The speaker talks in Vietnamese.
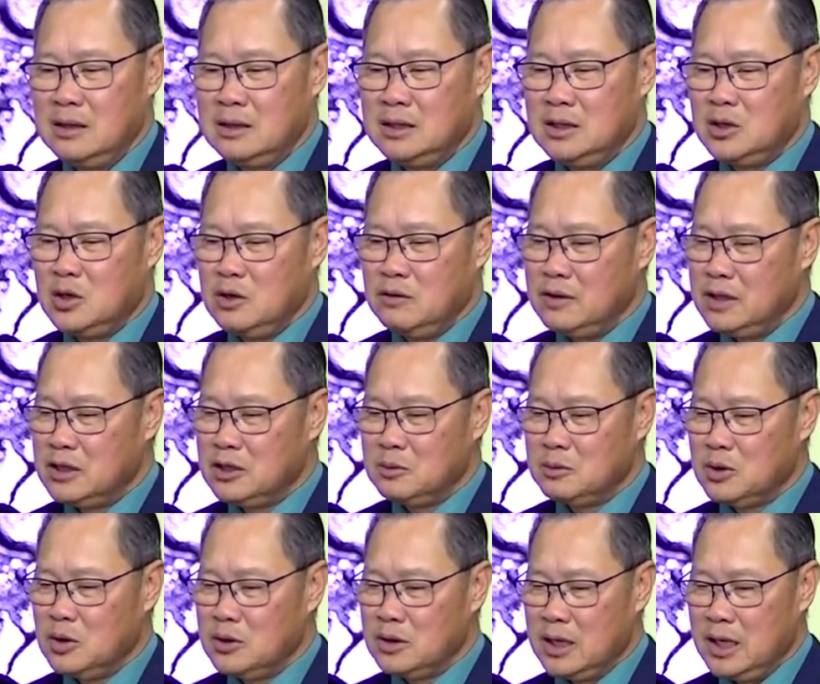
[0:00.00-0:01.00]
thì quý vị chúng
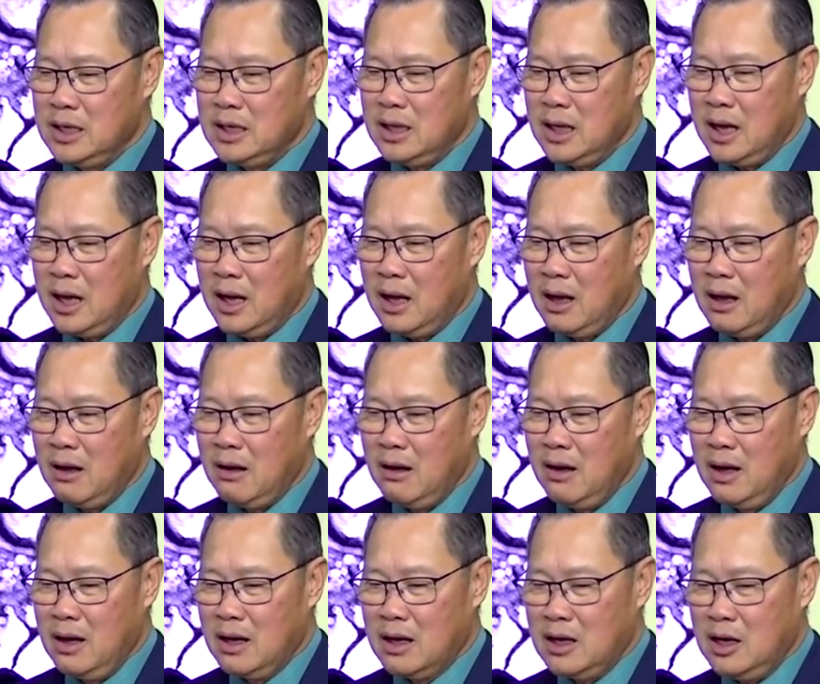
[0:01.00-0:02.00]
tôi nghĩ là
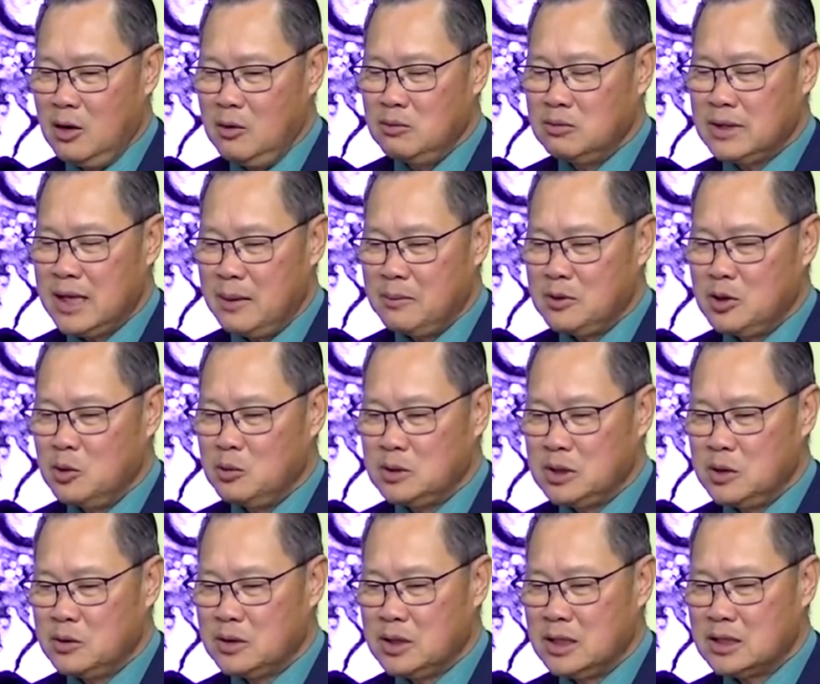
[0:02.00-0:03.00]
không tham nhũng
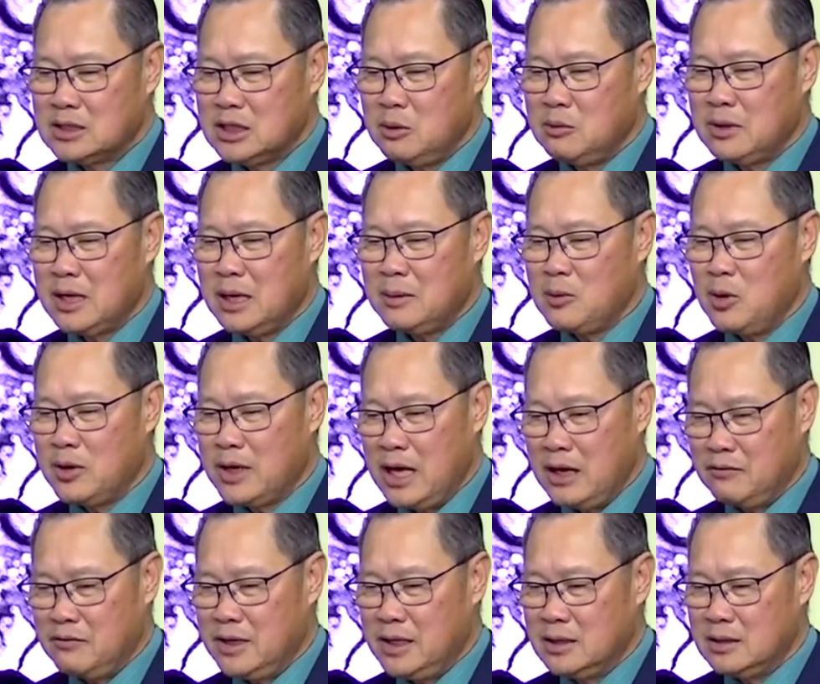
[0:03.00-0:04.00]
tiêu cực trong cán bộ
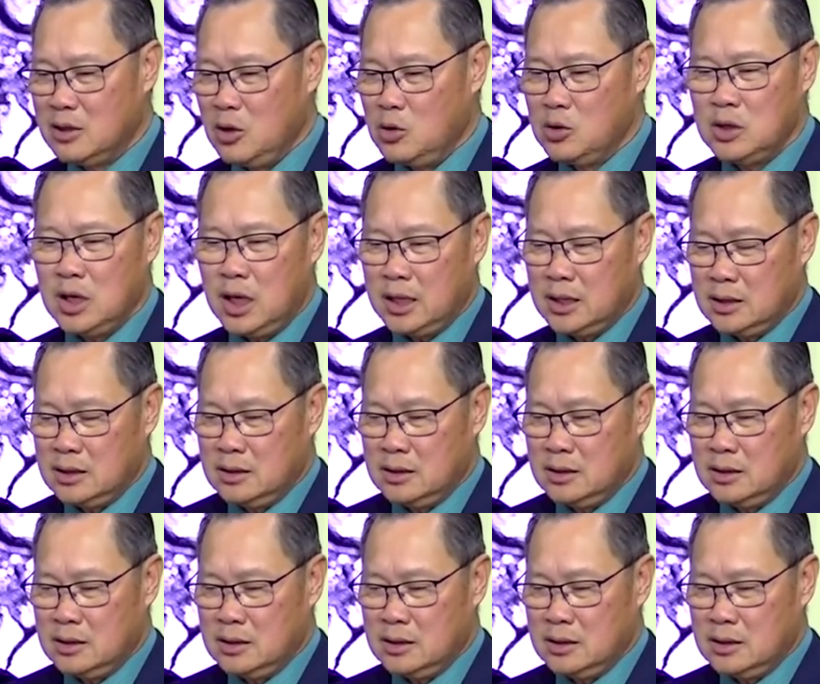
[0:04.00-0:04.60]
đảng viên đủ rồi